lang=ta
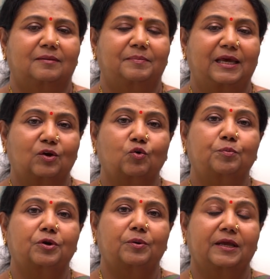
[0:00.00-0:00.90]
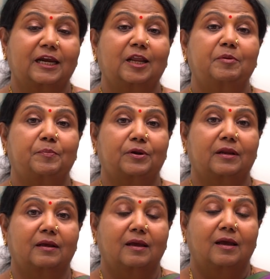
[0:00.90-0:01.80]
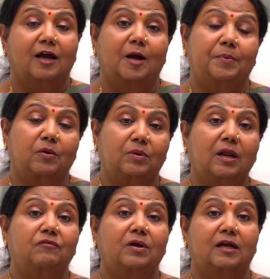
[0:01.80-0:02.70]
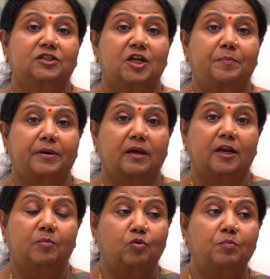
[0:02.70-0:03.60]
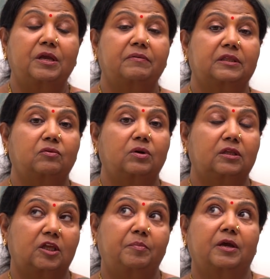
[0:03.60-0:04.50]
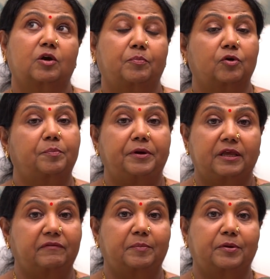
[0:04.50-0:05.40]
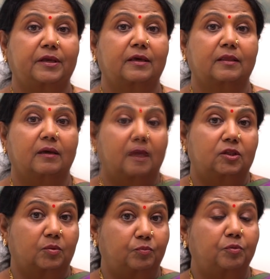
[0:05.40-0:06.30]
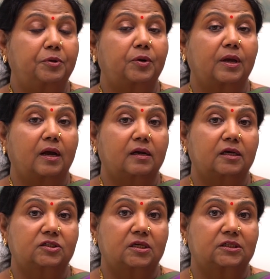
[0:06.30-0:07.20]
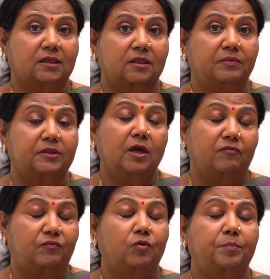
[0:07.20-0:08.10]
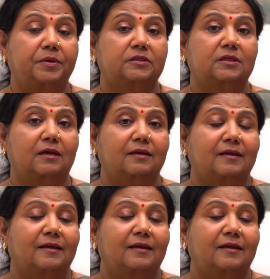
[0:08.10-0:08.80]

மேலே கூப்பிட்ட உடனே கிளம்பி போகிறார் அப்போ அவங்களாம் அவ்வளோ ஆச்சரியப்படுறாங்க ஏன்னா பூமிக்கு வந்தவங்களுக்கு திரும்பி அங்கே போக பிடிக்கவே பிடிக்காதான் அந்த பூமியோடைய ஆகர்ஷண சக்தி வந்து அவ்வளோ பெருசாக